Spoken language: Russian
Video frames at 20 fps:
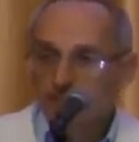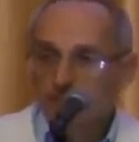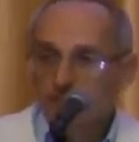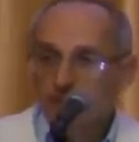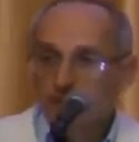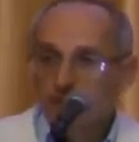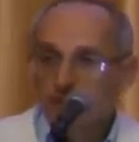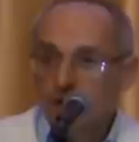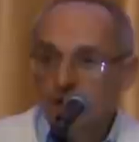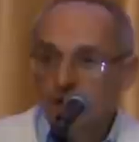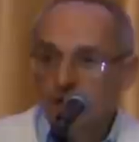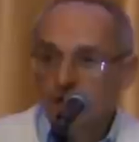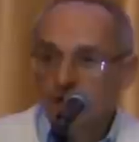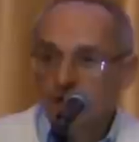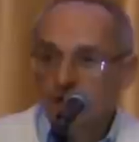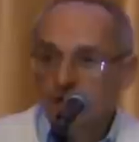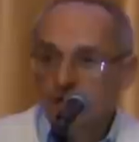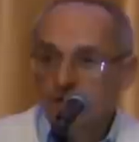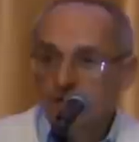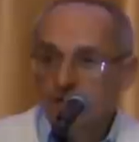и даже
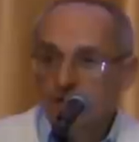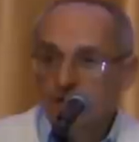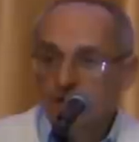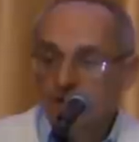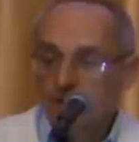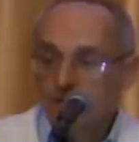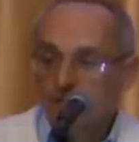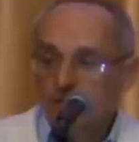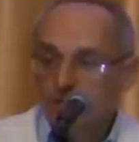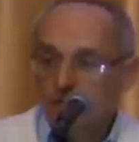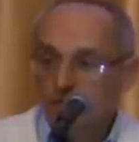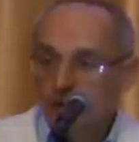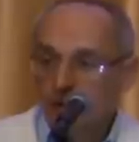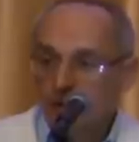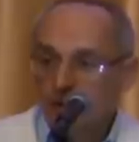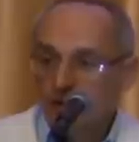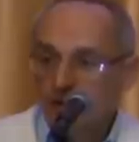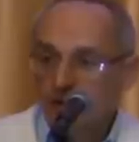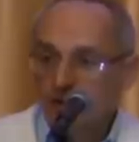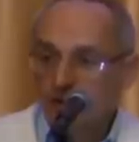на свои
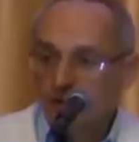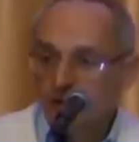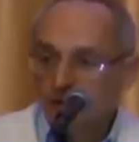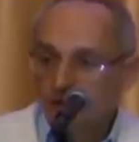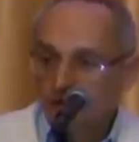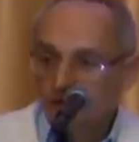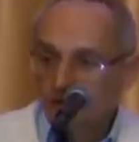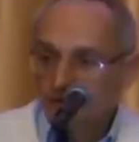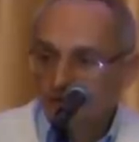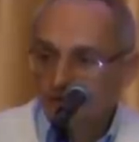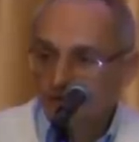компьютерные игры.